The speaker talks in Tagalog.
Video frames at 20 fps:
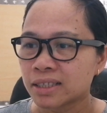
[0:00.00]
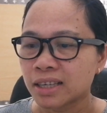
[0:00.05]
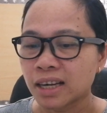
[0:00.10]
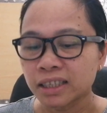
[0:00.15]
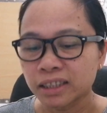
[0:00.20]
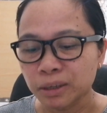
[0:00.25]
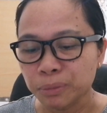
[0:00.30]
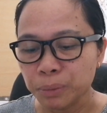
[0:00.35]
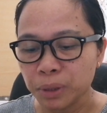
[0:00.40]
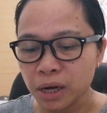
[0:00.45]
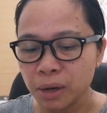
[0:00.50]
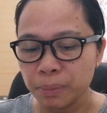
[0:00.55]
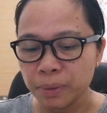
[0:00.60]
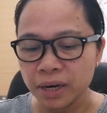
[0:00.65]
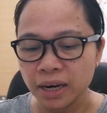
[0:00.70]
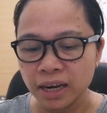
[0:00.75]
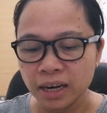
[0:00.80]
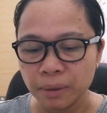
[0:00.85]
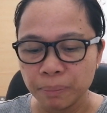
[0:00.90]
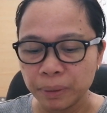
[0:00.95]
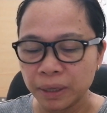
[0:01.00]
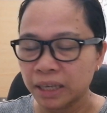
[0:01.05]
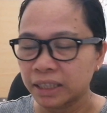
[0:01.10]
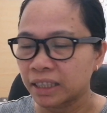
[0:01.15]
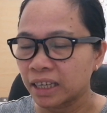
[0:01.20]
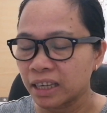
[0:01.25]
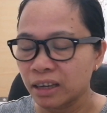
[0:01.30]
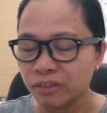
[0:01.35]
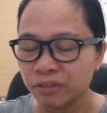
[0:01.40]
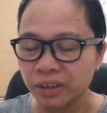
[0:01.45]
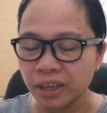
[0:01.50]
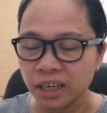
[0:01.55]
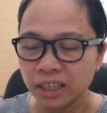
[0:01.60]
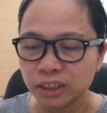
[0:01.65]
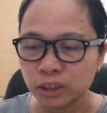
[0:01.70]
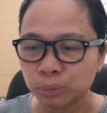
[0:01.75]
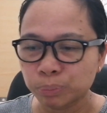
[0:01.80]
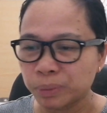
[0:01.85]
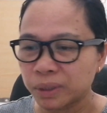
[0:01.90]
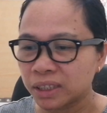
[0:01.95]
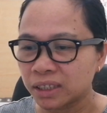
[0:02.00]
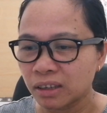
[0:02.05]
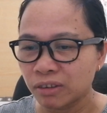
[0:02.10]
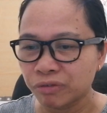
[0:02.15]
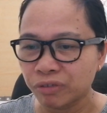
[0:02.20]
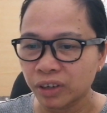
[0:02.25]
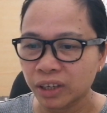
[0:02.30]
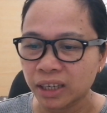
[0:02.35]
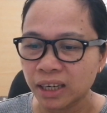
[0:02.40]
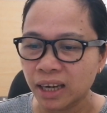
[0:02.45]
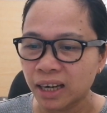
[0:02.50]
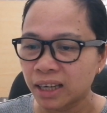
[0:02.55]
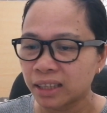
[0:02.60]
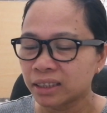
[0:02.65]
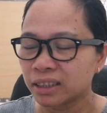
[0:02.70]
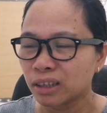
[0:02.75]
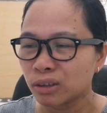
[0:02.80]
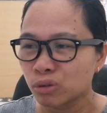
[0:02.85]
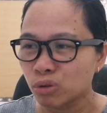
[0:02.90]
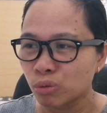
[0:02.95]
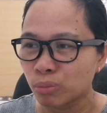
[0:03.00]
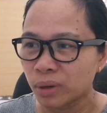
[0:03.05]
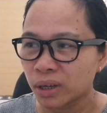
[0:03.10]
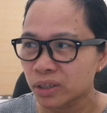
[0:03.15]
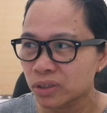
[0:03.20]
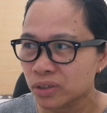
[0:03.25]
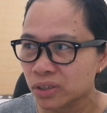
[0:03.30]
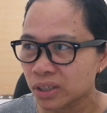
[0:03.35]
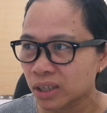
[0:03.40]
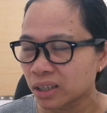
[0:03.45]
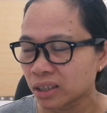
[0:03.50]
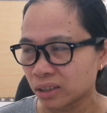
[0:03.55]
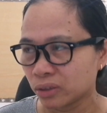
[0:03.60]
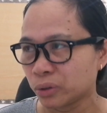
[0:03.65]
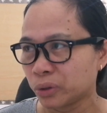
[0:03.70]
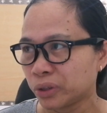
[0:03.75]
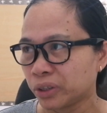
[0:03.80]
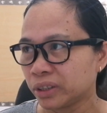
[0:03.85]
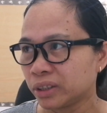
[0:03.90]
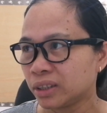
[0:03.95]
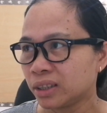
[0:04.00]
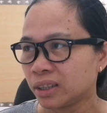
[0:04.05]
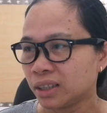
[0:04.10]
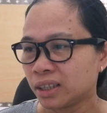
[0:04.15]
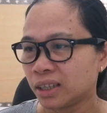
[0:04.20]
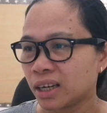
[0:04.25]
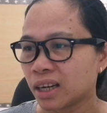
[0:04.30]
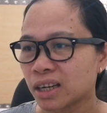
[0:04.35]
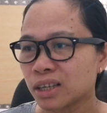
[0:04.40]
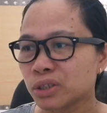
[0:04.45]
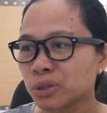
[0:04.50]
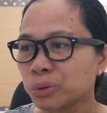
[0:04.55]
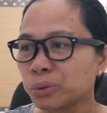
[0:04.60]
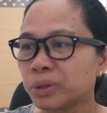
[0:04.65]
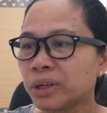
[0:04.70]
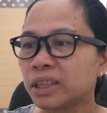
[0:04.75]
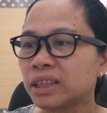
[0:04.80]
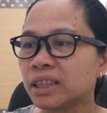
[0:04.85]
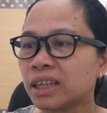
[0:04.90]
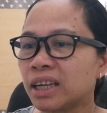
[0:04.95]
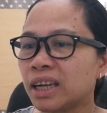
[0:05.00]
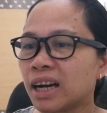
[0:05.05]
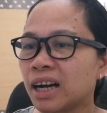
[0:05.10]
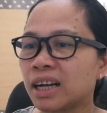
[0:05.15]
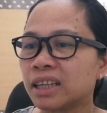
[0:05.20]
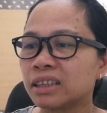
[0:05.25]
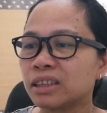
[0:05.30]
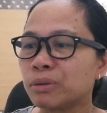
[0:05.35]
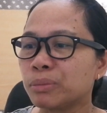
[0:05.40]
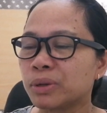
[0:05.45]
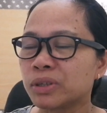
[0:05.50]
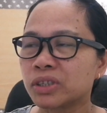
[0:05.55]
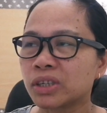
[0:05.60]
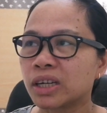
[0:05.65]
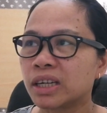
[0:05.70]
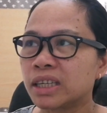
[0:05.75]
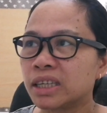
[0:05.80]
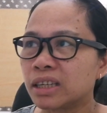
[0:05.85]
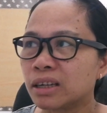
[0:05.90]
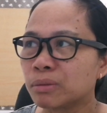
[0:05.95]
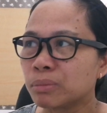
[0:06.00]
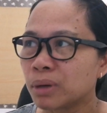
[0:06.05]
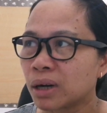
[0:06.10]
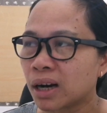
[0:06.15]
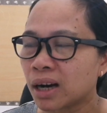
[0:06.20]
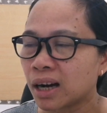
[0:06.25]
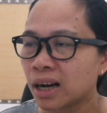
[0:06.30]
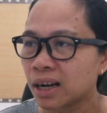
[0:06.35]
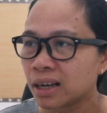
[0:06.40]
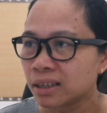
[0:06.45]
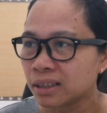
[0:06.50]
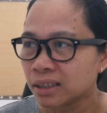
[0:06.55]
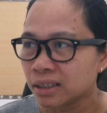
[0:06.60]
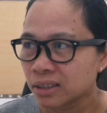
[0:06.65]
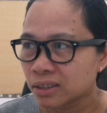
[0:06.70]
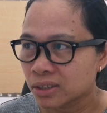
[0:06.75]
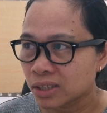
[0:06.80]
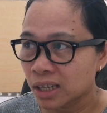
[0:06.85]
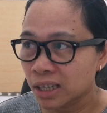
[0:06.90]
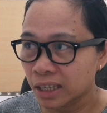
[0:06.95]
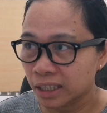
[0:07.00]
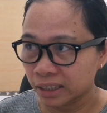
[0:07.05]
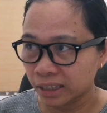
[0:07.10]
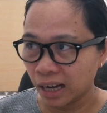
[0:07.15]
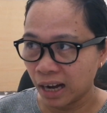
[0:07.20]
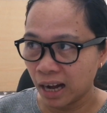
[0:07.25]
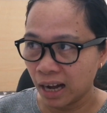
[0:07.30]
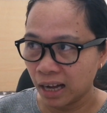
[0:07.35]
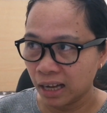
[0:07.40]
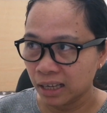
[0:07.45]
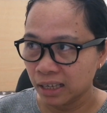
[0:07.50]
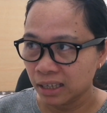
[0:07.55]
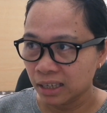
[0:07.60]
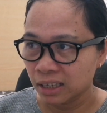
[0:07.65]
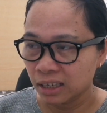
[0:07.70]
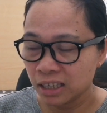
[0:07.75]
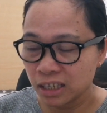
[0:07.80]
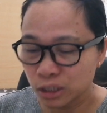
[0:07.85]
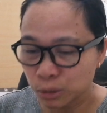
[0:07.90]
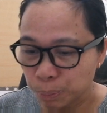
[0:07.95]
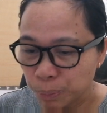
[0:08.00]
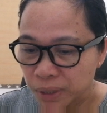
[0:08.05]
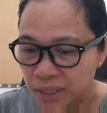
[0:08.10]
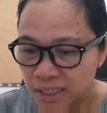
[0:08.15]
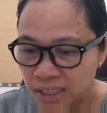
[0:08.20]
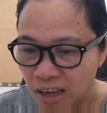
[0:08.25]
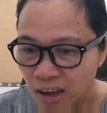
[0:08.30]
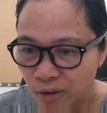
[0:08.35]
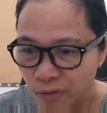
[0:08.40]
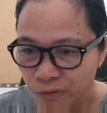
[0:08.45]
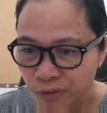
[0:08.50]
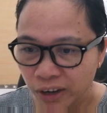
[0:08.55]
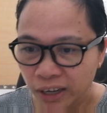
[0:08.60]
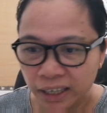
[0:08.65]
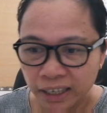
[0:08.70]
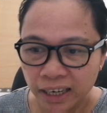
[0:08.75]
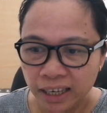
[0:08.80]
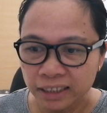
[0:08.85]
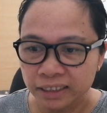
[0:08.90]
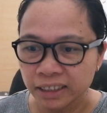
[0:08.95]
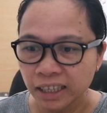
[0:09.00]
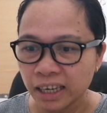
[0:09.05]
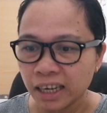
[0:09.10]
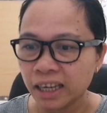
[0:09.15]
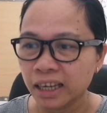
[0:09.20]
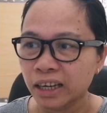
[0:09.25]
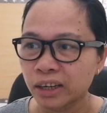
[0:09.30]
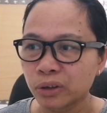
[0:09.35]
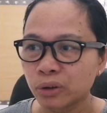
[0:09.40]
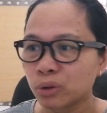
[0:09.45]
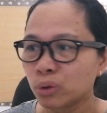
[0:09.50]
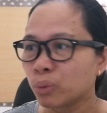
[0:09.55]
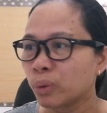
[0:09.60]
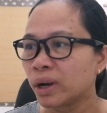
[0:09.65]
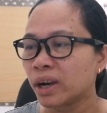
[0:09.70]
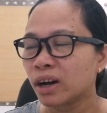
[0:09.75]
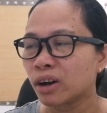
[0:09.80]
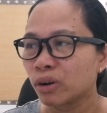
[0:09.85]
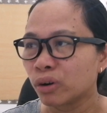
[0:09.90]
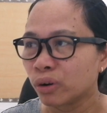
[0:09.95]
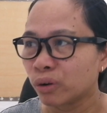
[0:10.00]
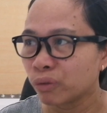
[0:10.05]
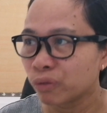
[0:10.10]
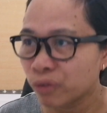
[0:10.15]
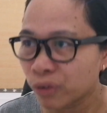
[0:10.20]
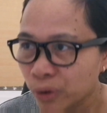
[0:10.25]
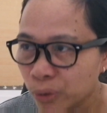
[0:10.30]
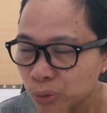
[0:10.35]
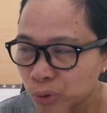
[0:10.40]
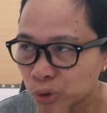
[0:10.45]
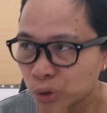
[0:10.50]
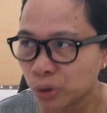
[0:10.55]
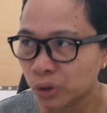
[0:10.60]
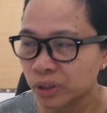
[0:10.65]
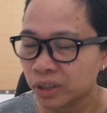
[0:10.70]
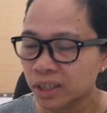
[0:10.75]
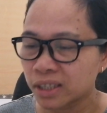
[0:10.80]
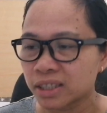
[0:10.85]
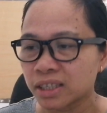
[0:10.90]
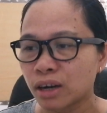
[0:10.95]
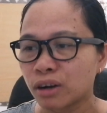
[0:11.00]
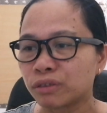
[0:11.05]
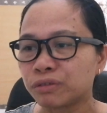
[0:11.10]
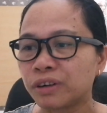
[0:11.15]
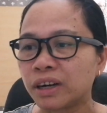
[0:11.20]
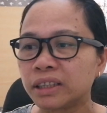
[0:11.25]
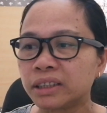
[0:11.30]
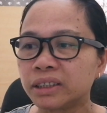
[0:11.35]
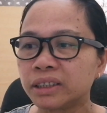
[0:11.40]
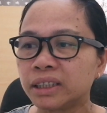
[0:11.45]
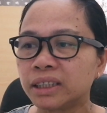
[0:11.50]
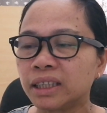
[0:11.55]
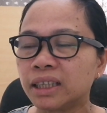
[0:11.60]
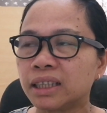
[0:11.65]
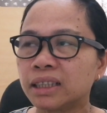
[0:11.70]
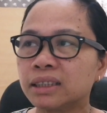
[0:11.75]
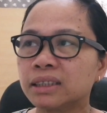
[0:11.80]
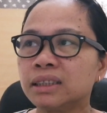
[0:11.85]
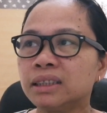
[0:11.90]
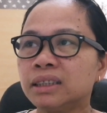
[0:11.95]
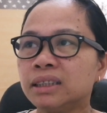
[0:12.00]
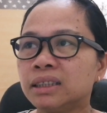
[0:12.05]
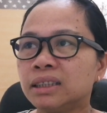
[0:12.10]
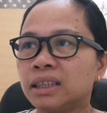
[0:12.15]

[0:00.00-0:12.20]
Sa ating mga mananampalataya, very specific lahat ng commands ng Lord. Nakasulat na lahat, di ba, sa kanyang mga salita. Specific lang talaga yon walang confusion. Kasi ang father ng